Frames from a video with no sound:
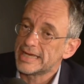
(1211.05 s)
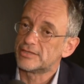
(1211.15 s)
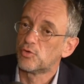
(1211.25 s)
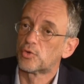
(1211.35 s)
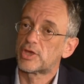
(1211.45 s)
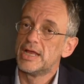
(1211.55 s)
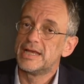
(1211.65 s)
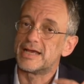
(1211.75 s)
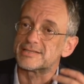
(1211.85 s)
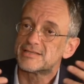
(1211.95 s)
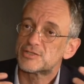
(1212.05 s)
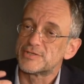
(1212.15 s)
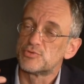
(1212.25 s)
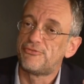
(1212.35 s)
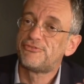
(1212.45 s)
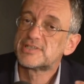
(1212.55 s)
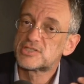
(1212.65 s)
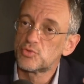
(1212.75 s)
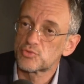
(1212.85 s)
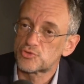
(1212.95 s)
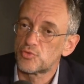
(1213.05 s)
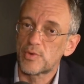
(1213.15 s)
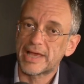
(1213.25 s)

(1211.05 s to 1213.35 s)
Et donc, cette espèce de fiction selon